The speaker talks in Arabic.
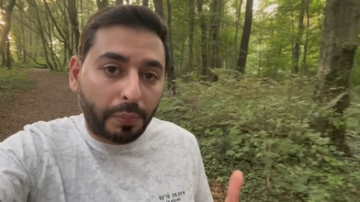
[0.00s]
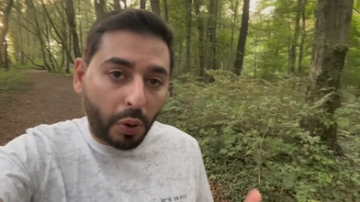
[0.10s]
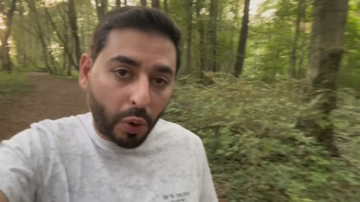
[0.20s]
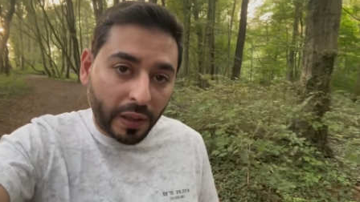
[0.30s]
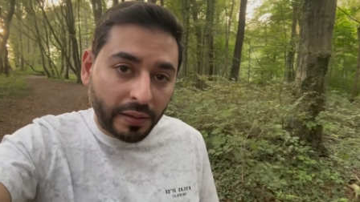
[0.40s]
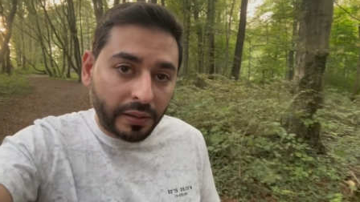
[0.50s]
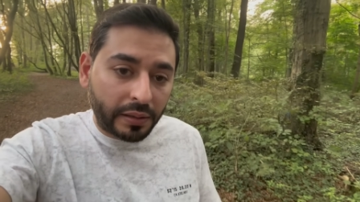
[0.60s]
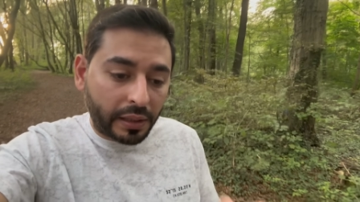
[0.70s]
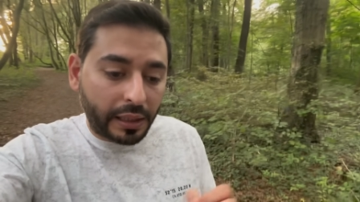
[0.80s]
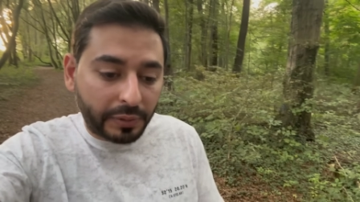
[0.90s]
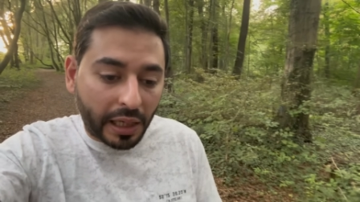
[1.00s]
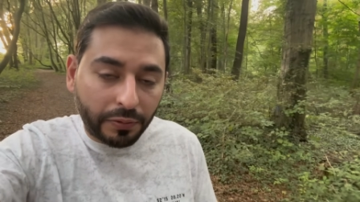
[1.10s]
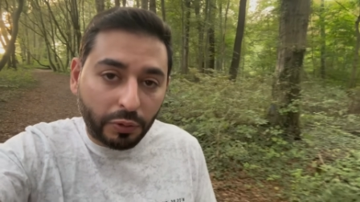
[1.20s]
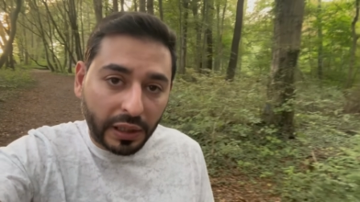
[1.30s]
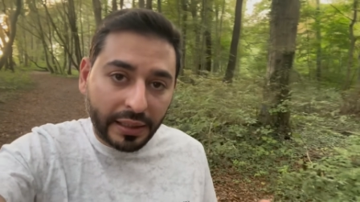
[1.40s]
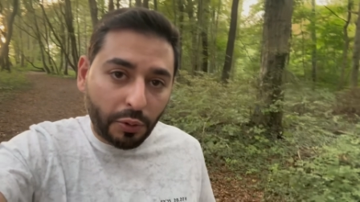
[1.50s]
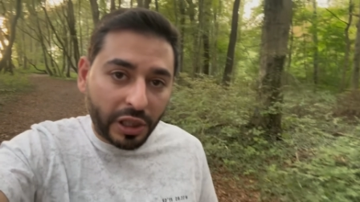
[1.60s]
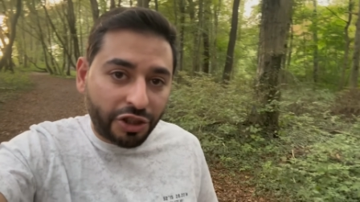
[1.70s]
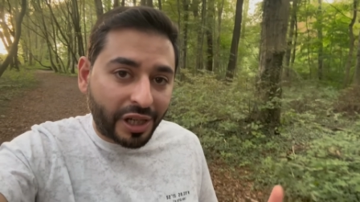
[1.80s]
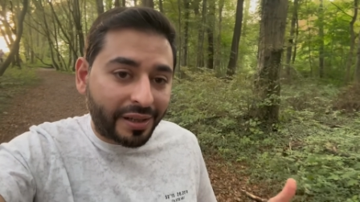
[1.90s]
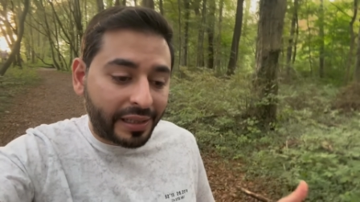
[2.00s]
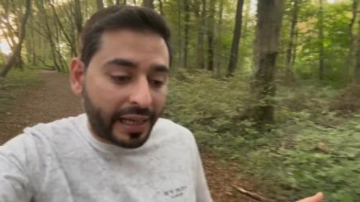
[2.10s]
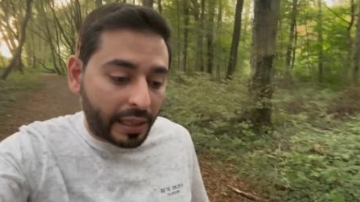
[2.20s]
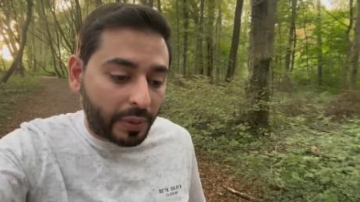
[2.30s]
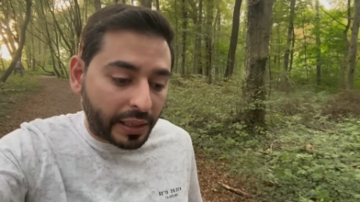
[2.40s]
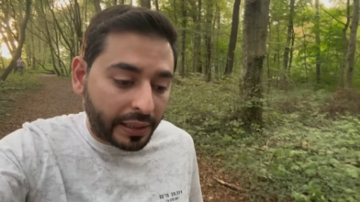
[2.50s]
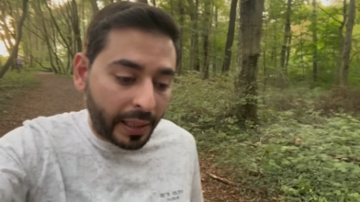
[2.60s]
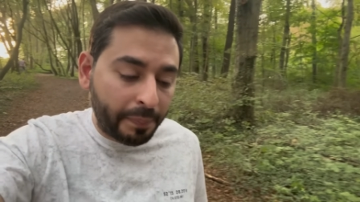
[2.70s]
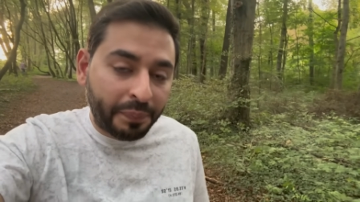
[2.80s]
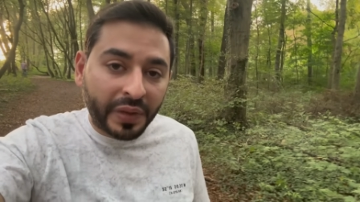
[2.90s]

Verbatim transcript: بولن اللي بتعرفوها الدولة الجارة لألمانيا